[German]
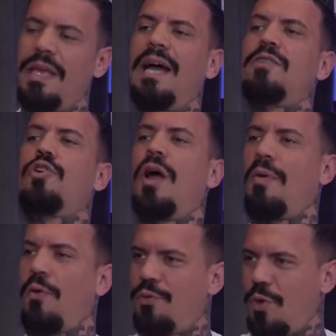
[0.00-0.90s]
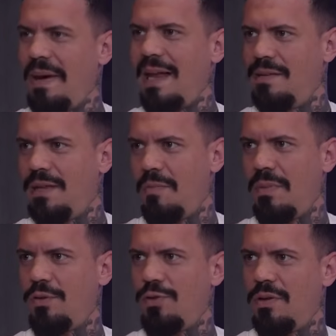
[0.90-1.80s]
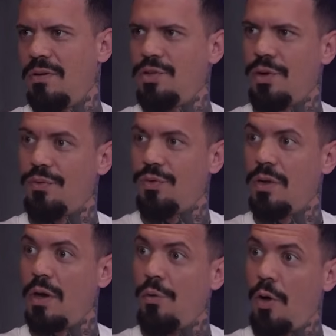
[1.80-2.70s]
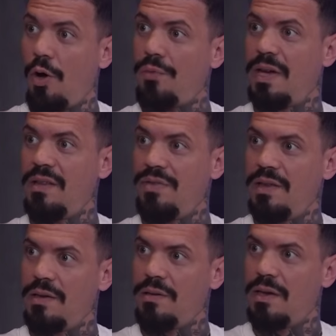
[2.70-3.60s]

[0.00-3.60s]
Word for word: Ja, aber auf normale Themen meinst du jetzt, nicht auf so, auch auf grenzwertige